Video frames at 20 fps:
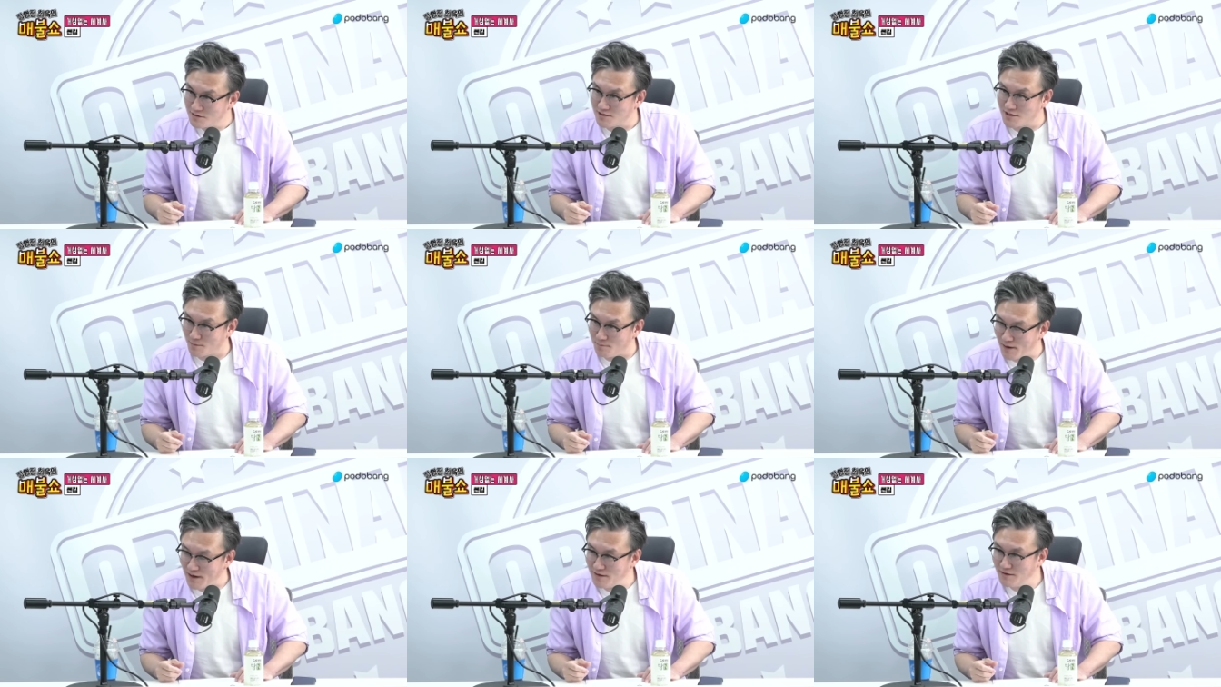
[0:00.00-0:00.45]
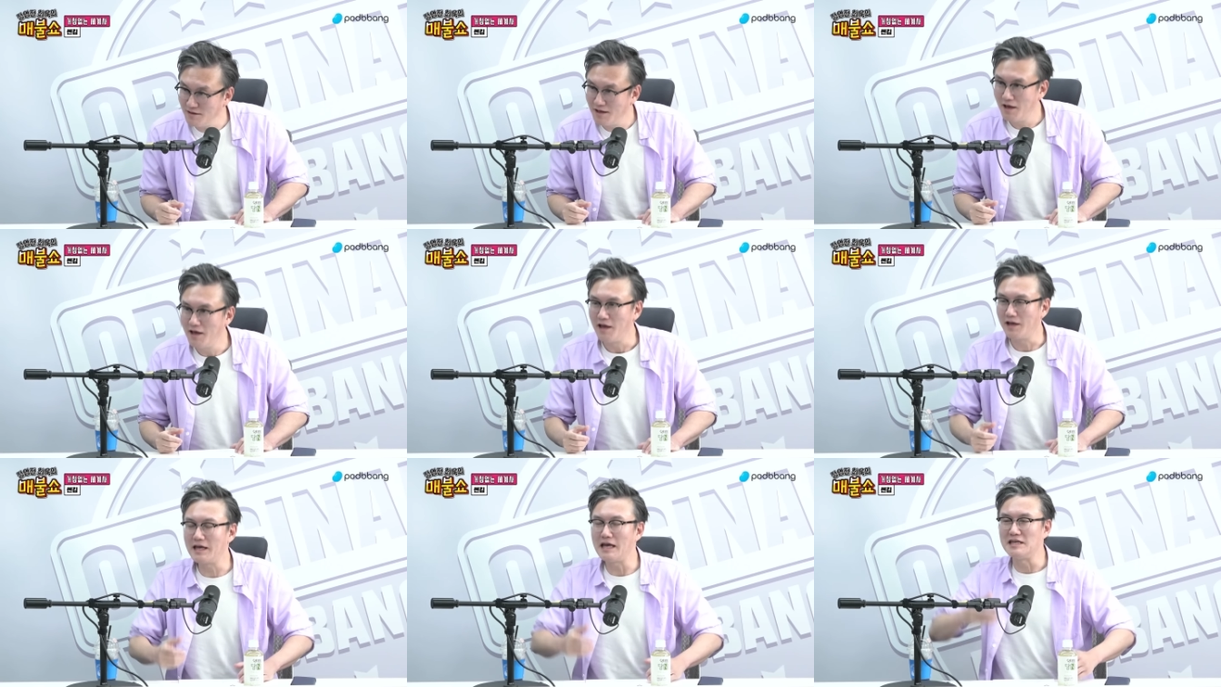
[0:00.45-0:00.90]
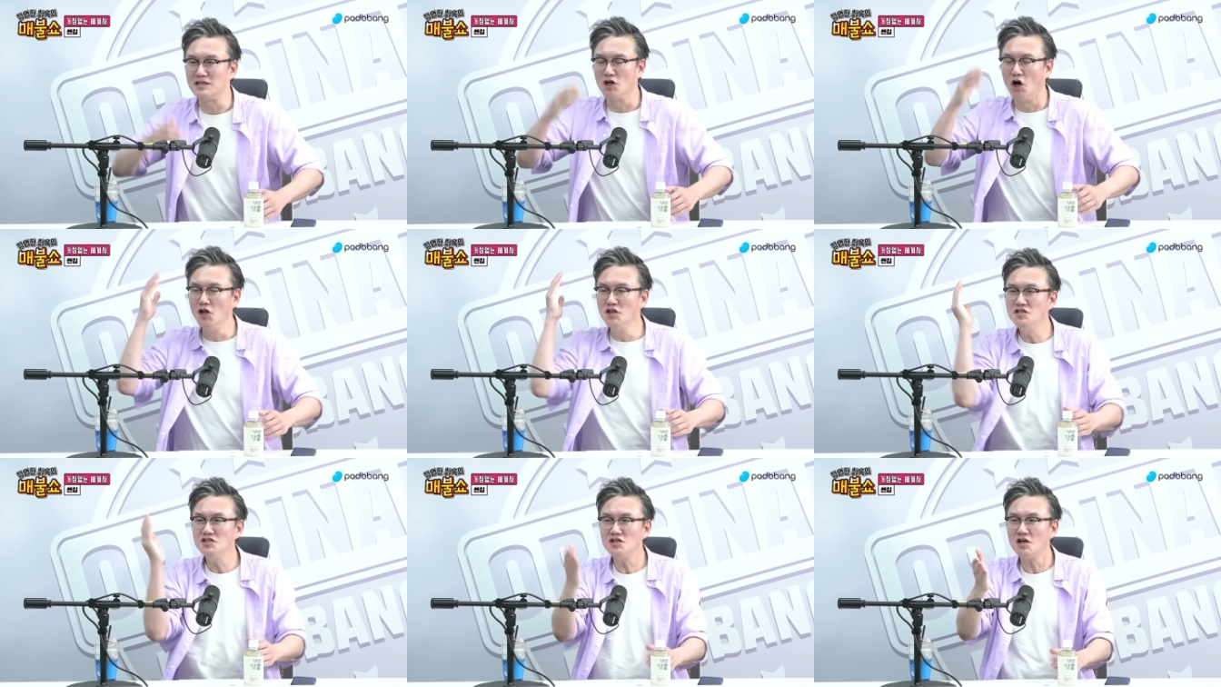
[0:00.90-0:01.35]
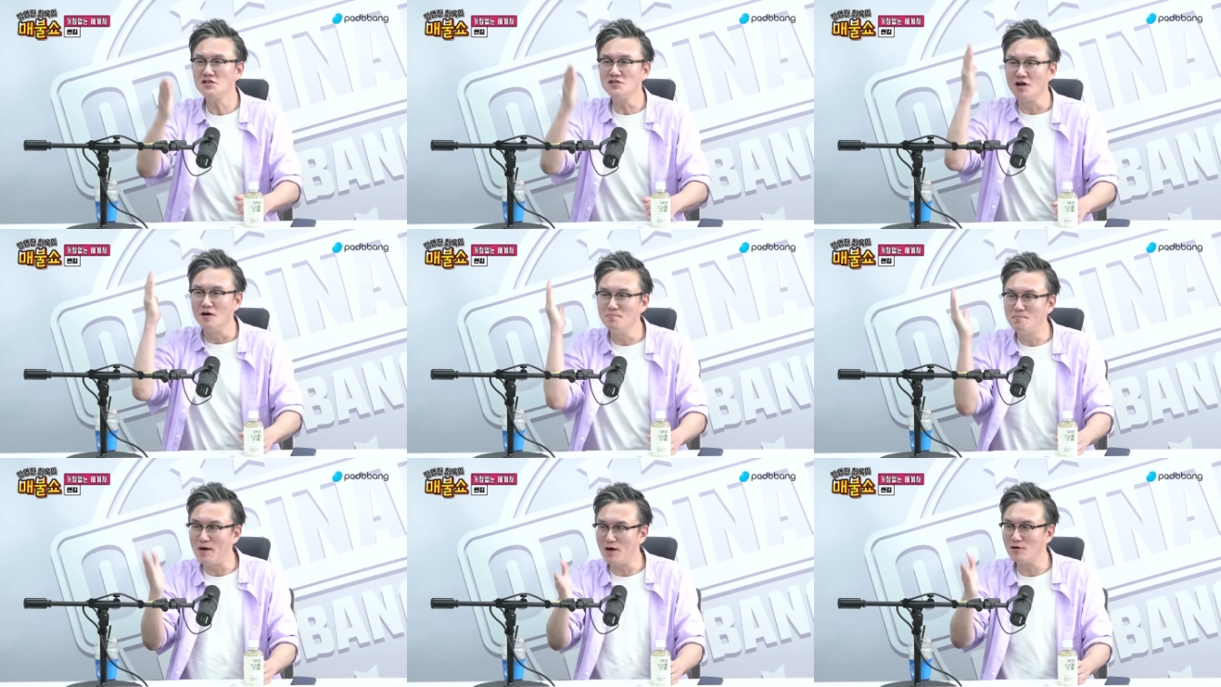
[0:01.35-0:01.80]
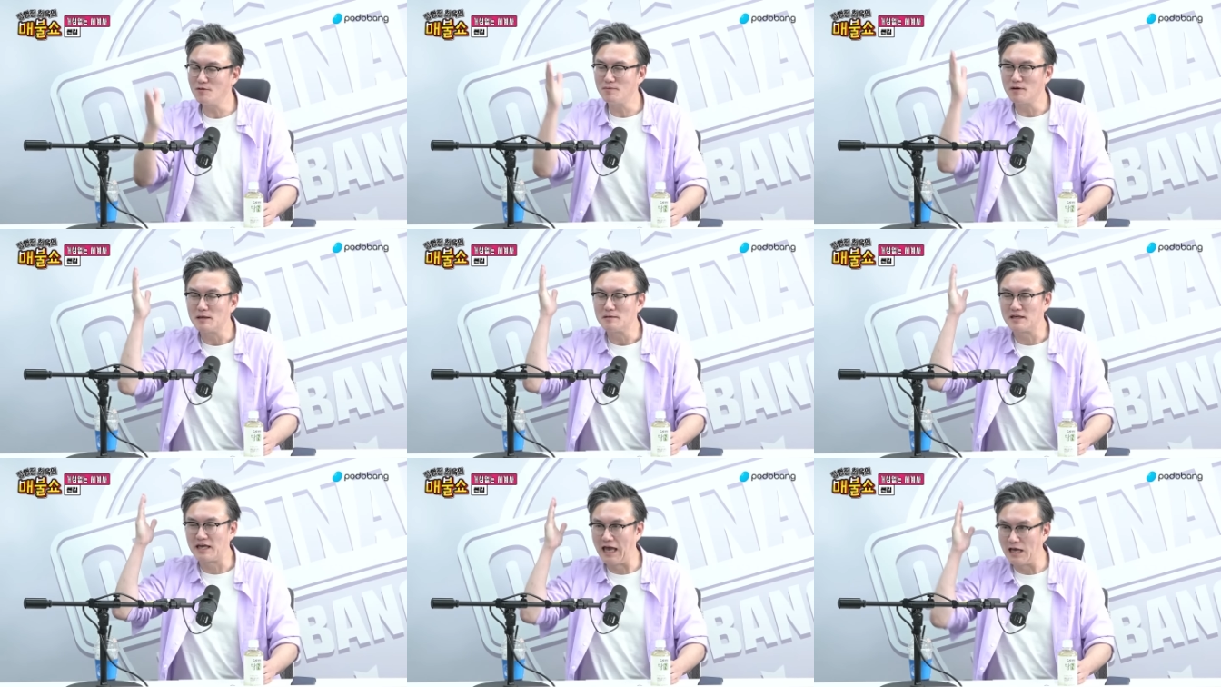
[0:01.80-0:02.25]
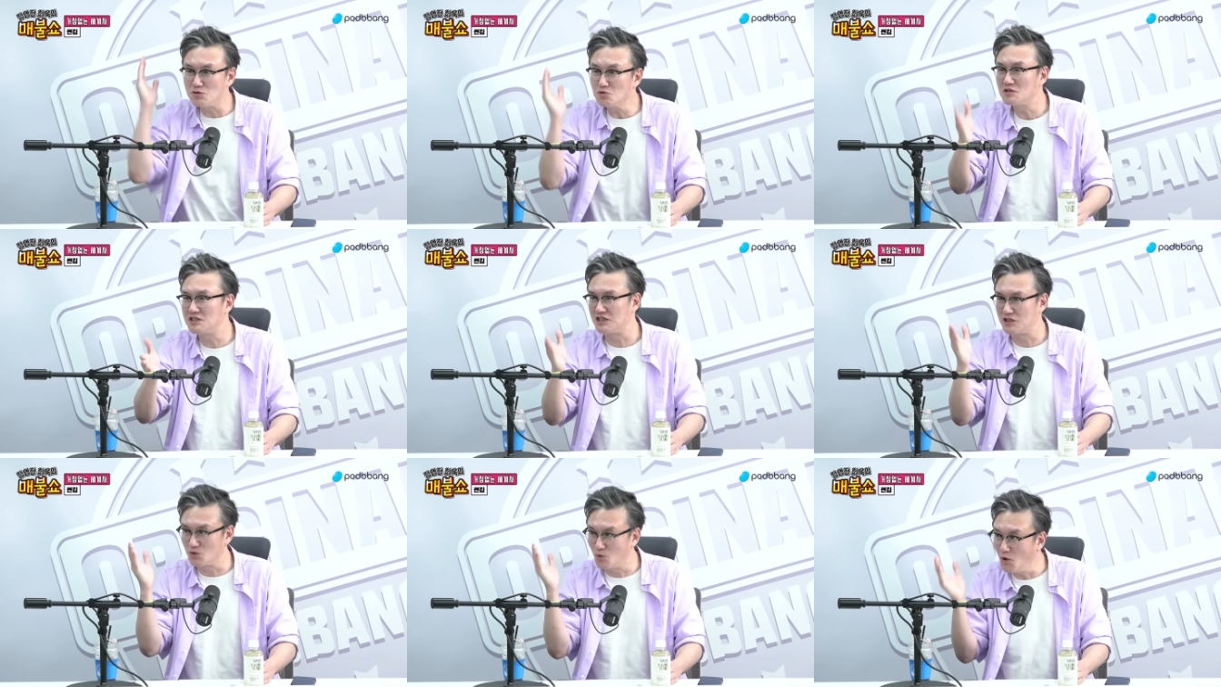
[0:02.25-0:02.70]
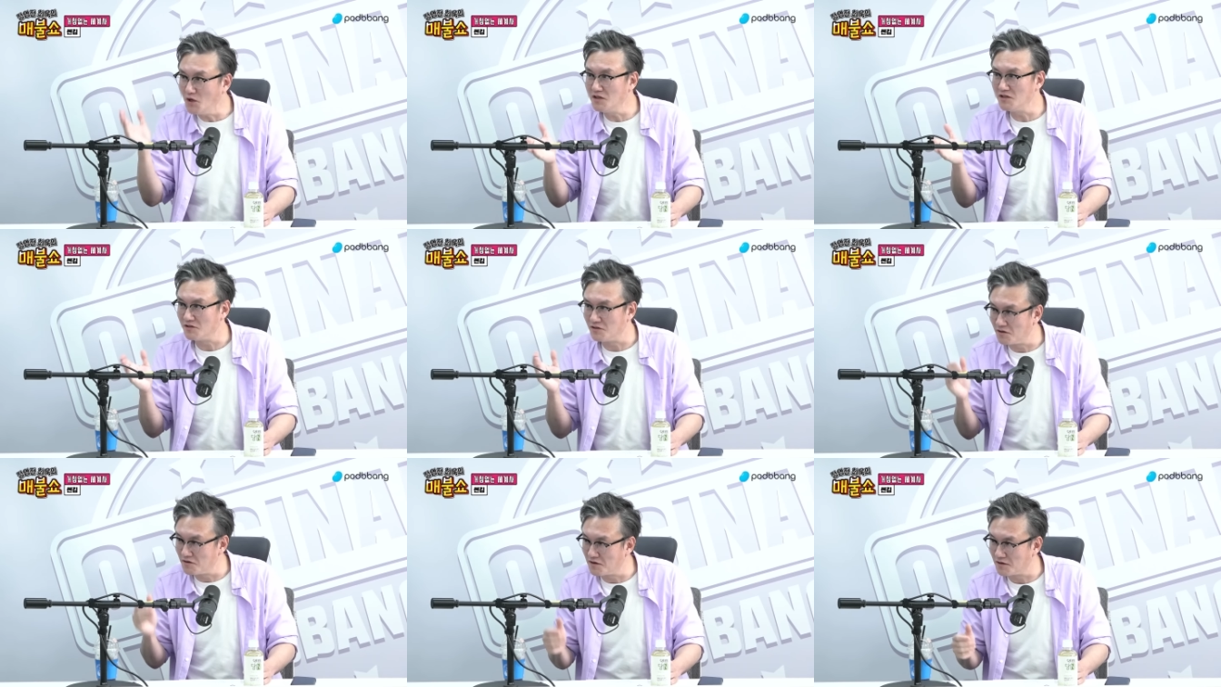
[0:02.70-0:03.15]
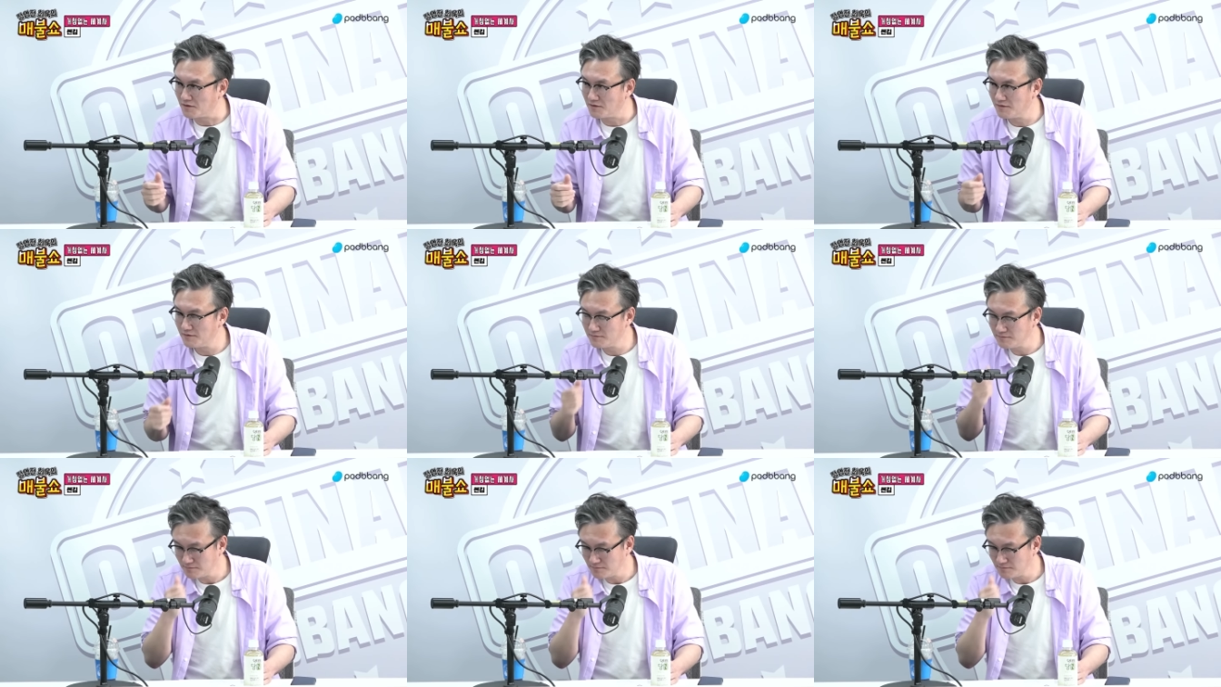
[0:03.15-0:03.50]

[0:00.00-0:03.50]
재팬 이게 연전 연패를 계속 지고 있는 거야.